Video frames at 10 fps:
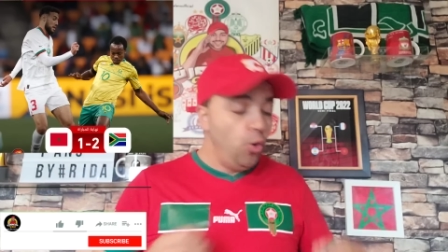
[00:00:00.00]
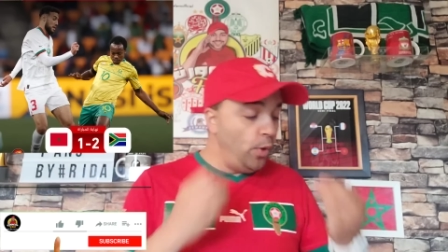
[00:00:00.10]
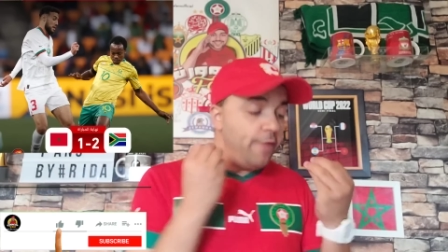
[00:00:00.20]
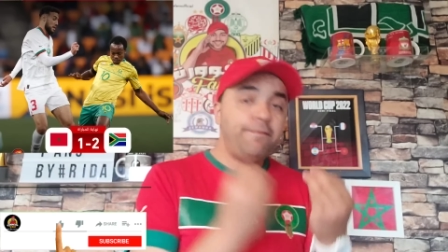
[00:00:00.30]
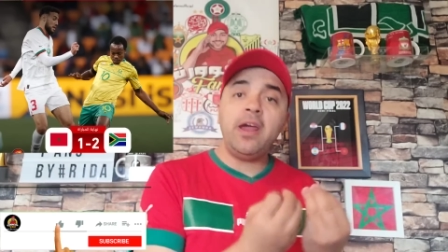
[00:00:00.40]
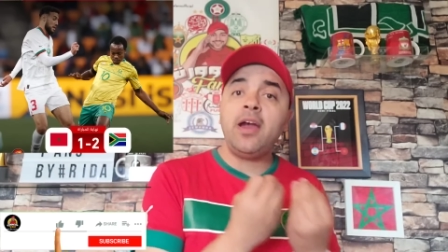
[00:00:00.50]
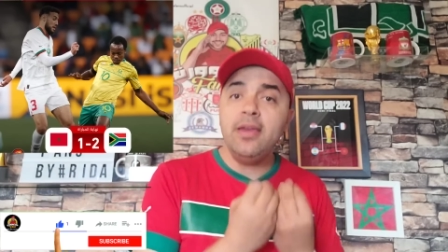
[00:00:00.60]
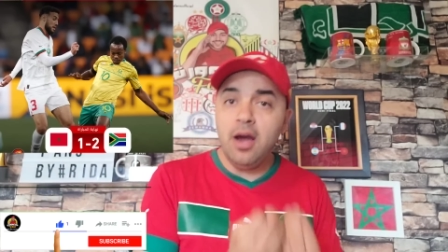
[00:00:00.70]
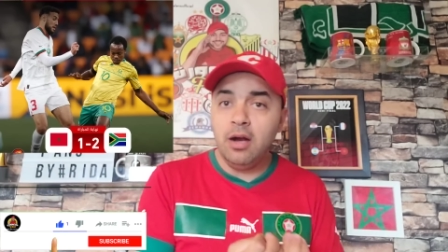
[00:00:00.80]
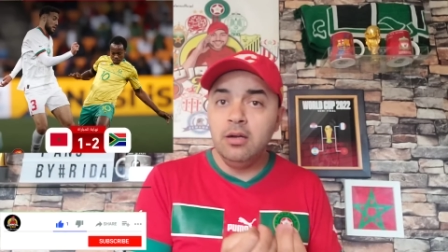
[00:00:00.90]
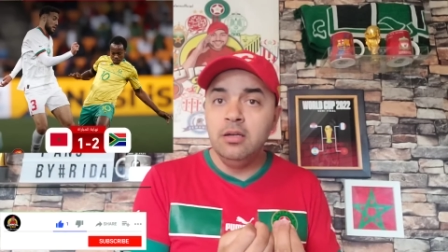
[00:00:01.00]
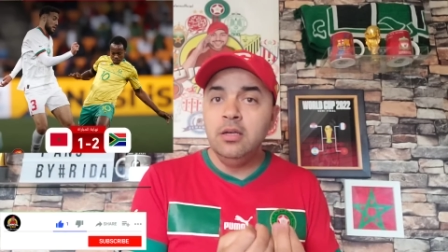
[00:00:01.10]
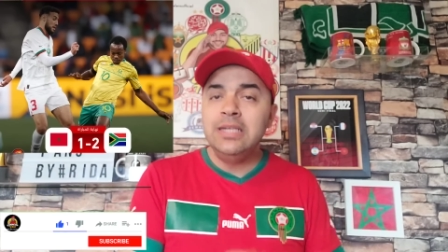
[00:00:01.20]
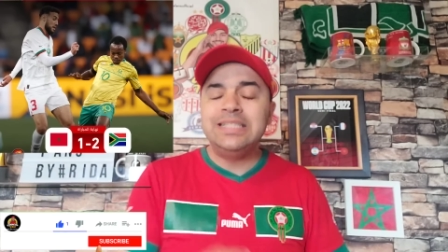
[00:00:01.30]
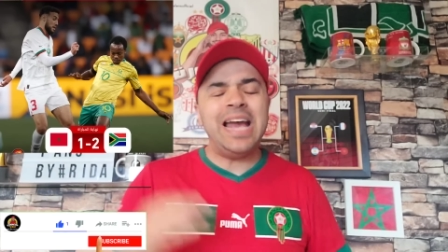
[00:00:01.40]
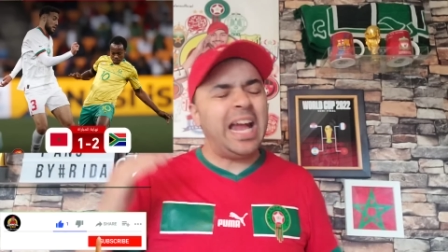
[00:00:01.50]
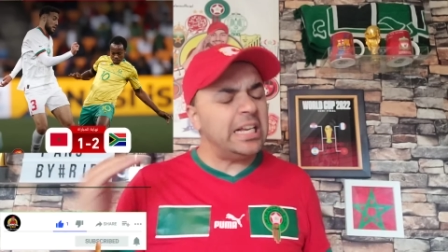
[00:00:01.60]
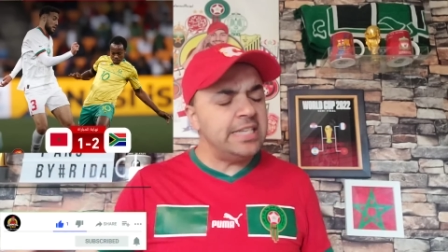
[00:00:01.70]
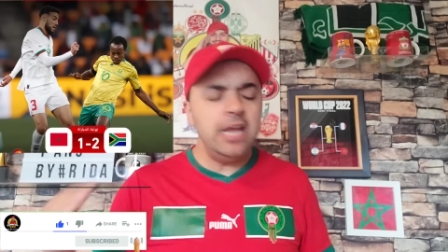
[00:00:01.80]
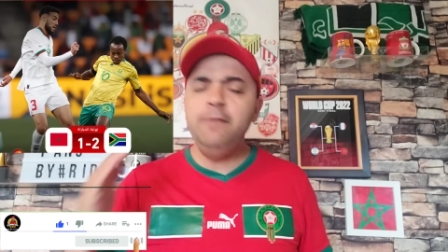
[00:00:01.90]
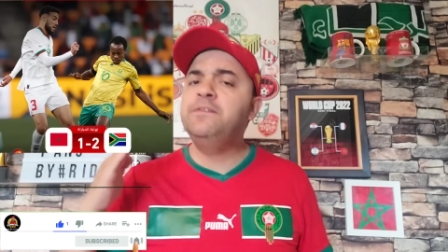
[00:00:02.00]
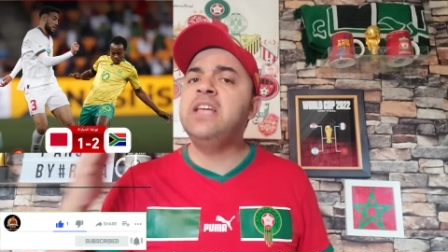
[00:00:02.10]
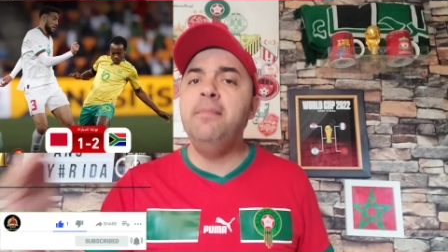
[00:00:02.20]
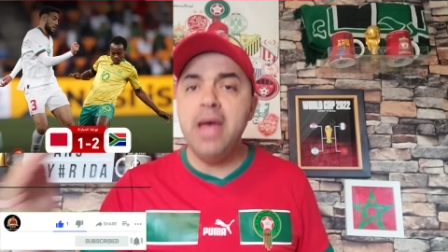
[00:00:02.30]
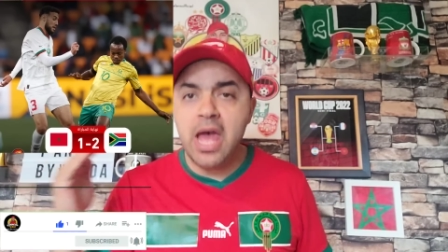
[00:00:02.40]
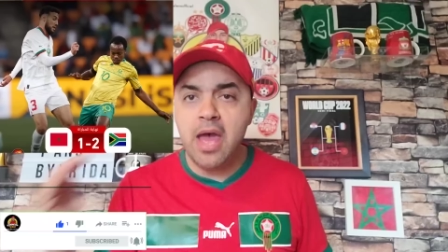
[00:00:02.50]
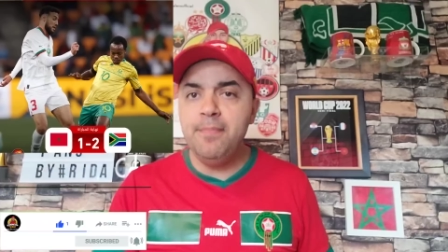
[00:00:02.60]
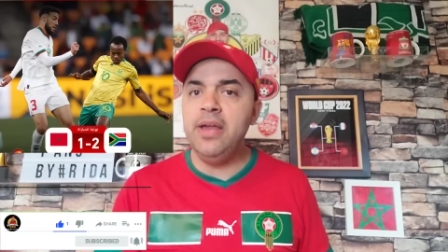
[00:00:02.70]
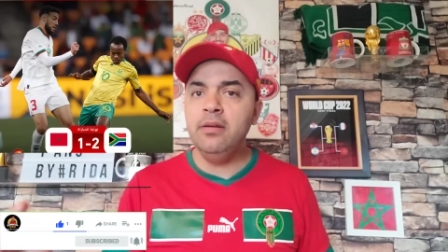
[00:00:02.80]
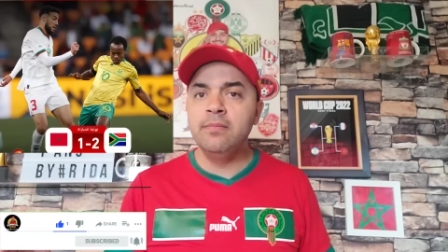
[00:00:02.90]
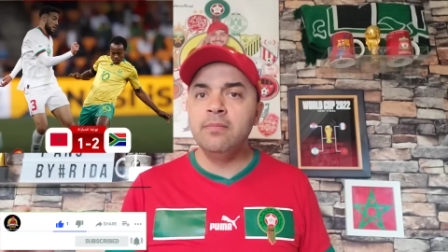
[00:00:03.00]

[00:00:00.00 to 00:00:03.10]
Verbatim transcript: وافريقيا تختلف تماما